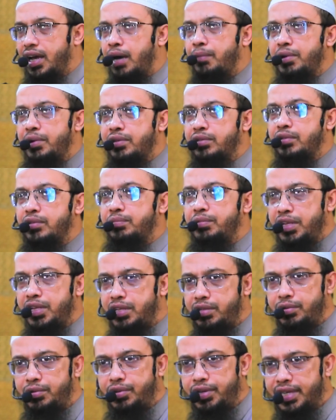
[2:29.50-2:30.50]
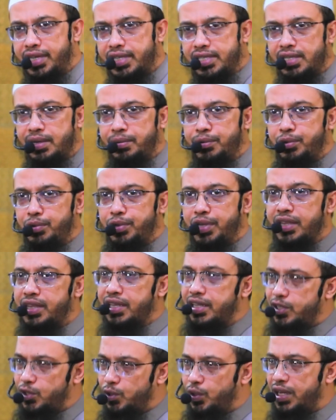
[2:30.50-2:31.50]
আমার তো মৃত্যু হয়ে গেছে আমি দুনিয়া
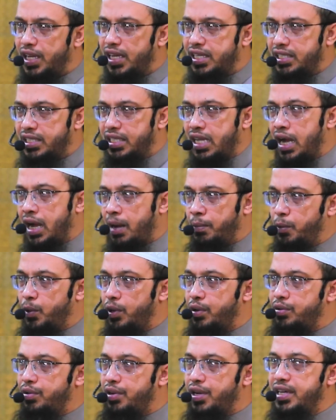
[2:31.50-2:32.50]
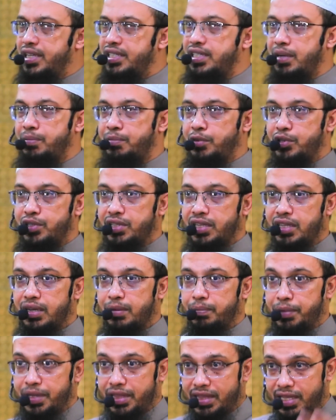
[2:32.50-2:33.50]
থেকে চলে আসছি আমল করে নিজের মর্যাদা
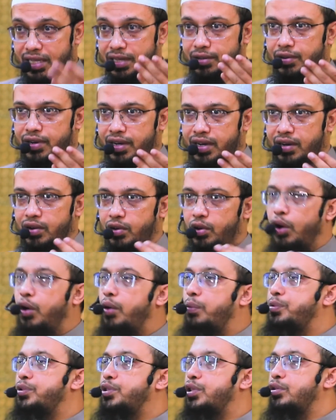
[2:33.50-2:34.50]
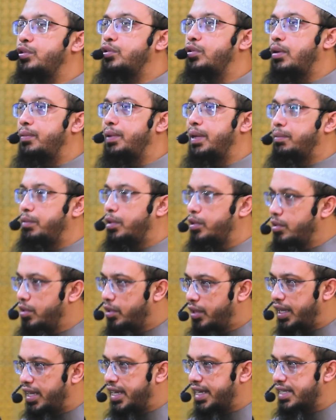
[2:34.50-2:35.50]
বৃদ্ধি করার অপশন তো আমার বন্ধ
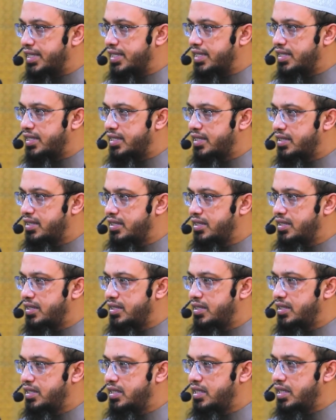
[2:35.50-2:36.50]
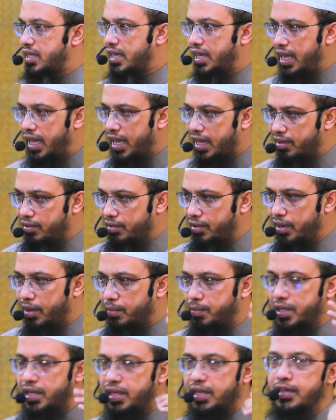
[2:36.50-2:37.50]
হয়ে গেছে তাহলে এখন
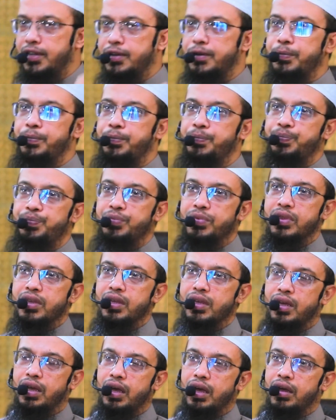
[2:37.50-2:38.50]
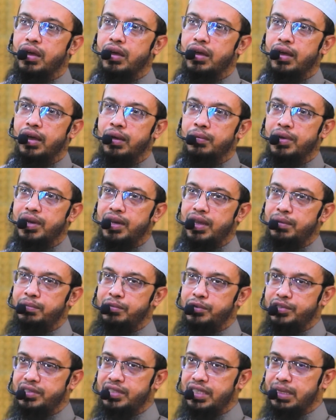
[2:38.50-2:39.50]
আমি আমার এই
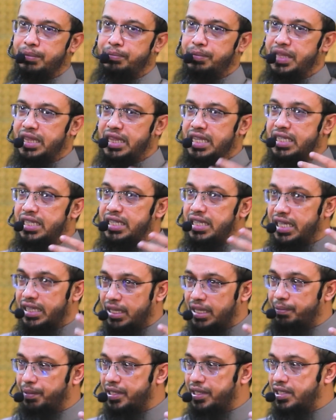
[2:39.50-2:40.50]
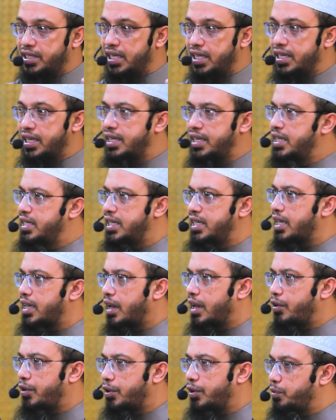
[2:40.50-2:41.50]
মর্যাদা বৃদ্ধি যে দেখতে পাচ্ছি এটা কিসের
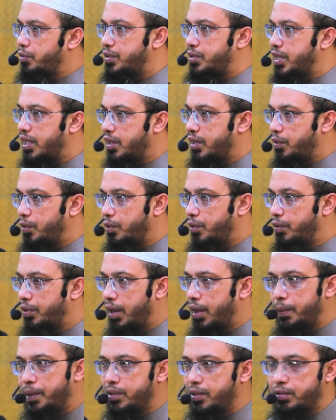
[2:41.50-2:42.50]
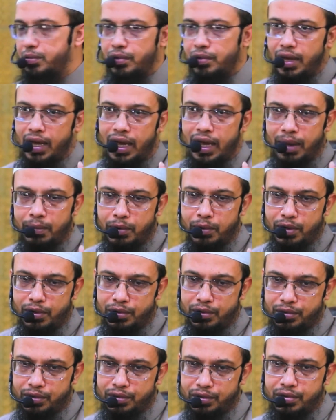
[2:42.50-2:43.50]
কারণে কোথেকে হলো আমার তো কোনো আমল
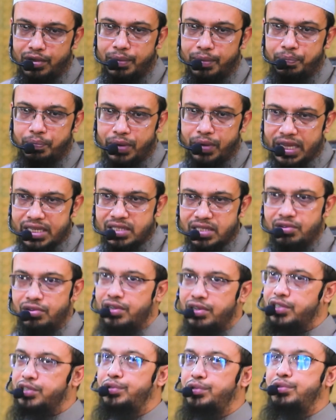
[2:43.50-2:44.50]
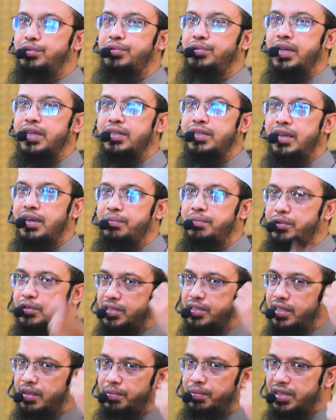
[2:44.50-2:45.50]
নতুন করে প্লাস করার সুযোগ নেই তাহলে
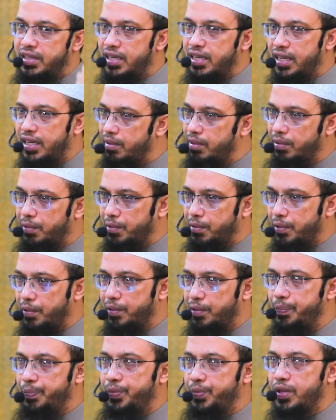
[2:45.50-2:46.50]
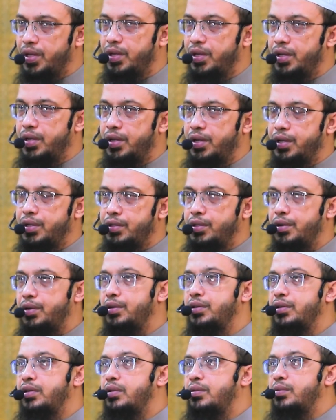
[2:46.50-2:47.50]
মর্যাদা বৃদ্ধিটা কীভাবে হলো
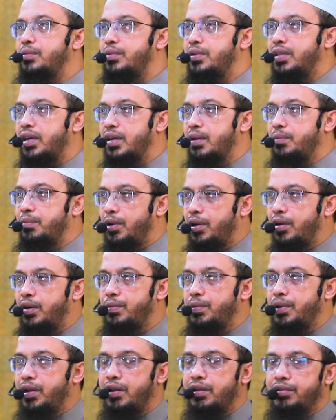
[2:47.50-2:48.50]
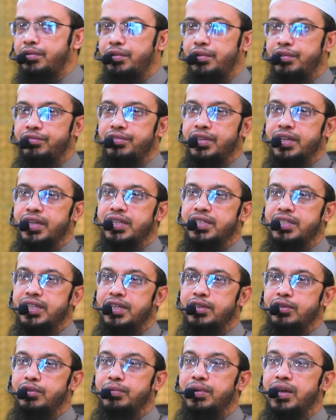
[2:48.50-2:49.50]
তখন তাকে বলা হবে আল্লাহর তরফ থেকে যে
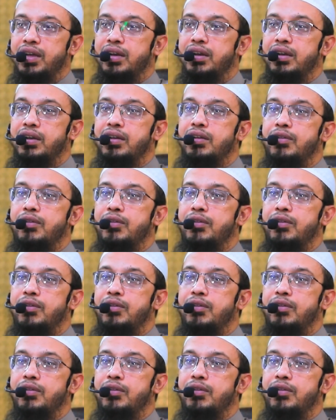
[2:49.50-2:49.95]
তোমার